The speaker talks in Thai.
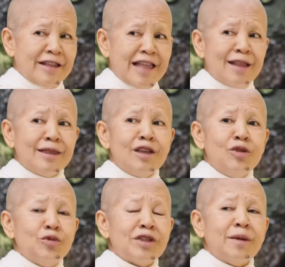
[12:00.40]
ท่านที่
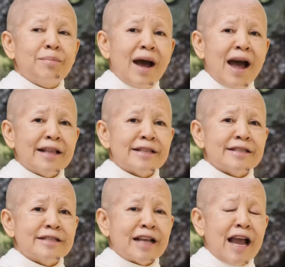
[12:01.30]
ดูทางบ้าน
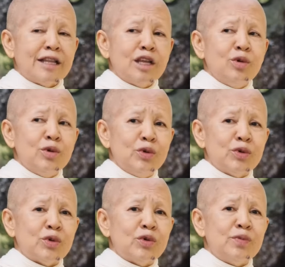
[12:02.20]
ใครที่ดู ยู
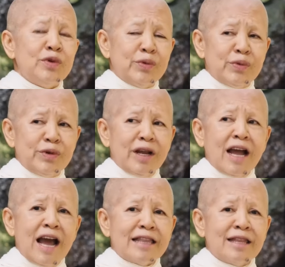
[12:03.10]
ทูบ อยู่
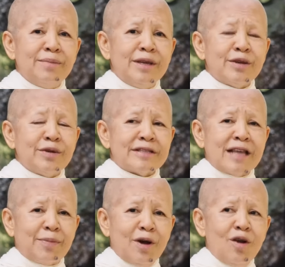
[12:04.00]
นะคะแต่มีโทร
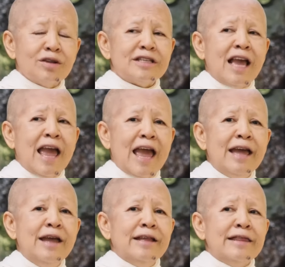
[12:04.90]
ศัพท์ก็ลองแชร์
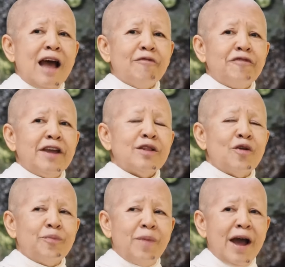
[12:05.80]
หน้าเฟซ
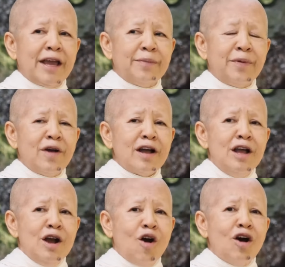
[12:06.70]
ออกไปเพราะว่า
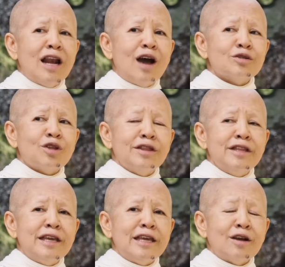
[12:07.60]
ของเราตอน
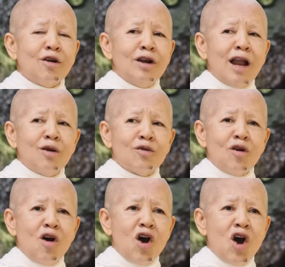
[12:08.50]
นี้ของเรา
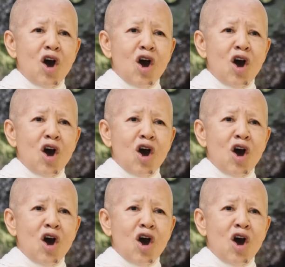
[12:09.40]
ก็